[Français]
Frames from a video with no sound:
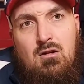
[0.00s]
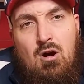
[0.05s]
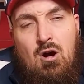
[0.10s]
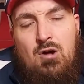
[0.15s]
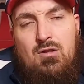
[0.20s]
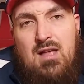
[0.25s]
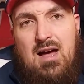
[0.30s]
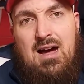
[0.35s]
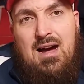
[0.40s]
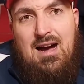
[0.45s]

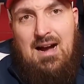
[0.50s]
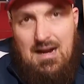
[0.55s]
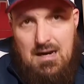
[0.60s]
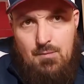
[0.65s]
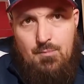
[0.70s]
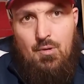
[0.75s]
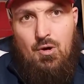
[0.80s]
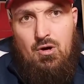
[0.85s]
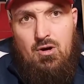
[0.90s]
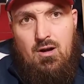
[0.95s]
en a
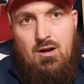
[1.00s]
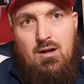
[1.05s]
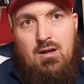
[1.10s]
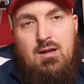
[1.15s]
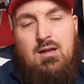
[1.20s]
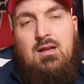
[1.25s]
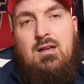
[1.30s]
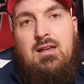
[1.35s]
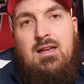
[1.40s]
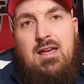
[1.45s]
ras-le-bol.
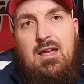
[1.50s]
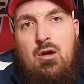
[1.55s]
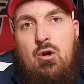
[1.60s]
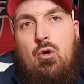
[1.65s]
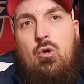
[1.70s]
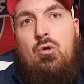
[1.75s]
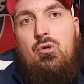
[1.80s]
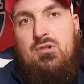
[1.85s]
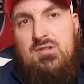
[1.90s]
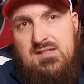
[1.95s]
Et
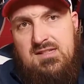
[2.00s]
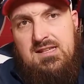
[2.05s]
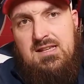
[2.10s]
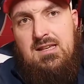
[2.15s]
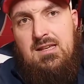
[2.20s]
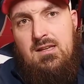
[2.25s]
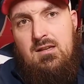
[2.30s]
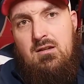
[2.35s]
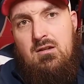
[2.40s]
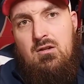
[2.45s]
eux
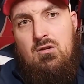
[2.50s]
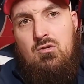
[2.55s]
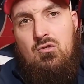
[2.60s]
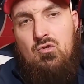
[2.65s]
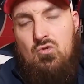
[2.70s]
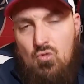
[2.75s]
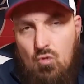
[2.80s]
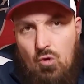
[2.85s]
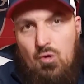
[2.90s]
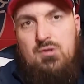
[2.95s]
aussi,
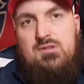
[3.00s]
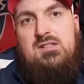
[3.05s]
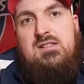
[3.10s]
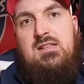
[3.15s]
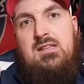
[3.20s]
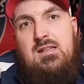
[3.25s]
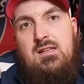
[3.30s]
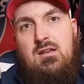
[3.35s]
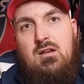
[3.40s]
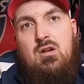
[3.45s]
nous
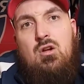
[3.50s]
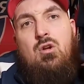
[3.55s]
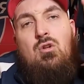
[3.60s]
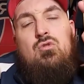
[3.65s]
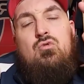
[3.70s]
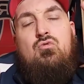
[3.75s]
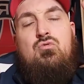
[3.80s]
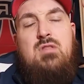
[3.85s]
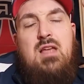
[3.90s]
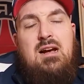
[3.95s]
aussi,
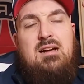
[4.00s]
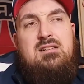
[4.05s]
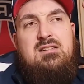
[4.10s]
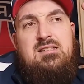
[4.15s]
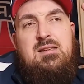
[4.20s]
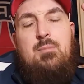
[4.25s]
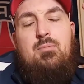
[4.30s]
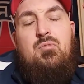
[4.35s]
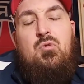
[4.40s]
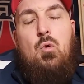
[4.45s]
nous
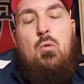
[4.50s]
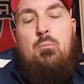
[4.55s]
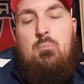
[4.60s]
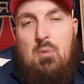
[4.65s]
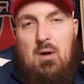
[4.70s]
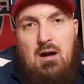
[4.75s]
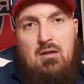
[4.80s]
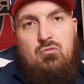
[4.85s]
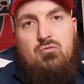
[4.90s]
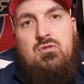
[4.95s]
n'acceptons
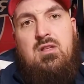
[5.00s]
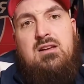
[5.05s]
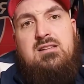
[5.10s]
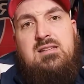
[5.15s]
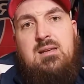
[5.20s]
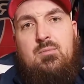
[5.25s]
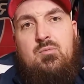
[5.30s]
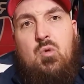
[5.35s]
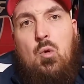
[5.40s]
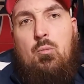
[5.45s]
pas, nous
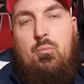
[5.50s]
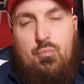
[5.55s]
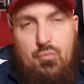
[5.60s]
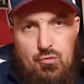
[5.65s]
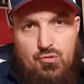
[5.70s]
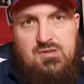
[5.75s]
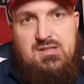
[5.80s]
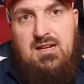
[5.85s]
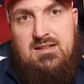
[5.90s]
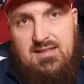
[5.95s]
n'acceptons
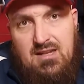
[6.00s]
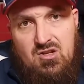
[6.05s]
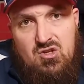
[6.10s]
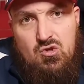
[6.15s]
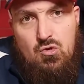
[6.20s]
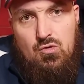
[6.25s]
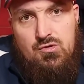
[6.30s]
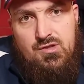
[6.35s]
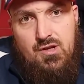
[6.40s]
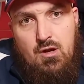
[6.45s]
plus certaines
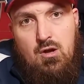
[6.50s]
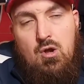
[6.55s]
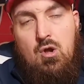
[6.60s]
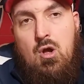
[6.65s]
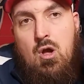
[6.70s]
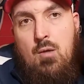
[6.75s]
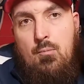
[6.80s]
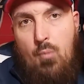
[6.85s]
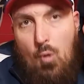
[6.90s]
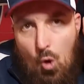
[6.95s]
choses.
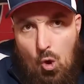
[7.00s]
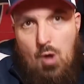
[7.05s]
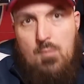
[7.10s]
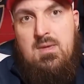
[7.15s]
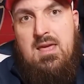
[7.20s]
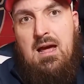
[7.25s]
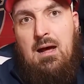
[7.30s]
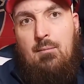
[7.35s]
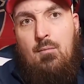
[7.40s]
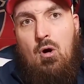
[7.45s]

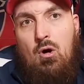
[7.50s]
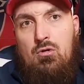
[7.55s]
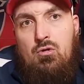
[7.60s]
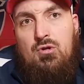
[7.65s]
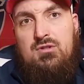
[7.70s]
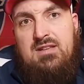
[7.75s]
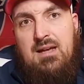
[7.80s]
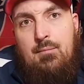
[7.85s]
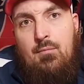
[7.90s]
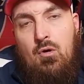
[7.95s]
Premièrement,
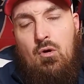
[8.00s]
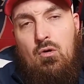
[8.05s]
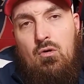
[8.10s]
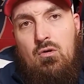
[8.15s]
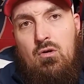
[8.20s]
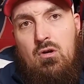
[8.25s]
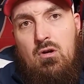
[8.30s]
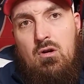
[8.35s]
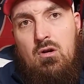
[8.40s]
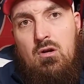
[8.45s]

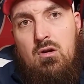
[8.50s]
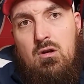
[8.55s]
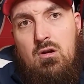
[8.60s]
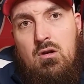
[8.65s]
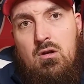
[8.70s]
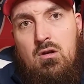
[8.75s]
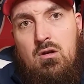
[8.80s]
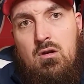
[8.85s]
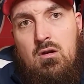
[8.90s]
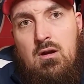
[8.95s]
notamment,
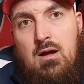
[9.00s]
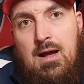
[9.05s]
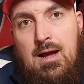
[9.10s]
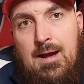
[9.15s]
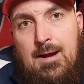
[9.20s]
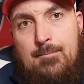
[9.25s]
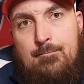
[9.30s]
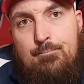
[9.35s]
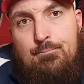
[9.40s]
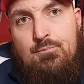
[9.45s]

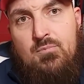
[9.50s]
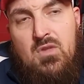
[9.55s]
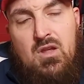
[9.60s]
hein,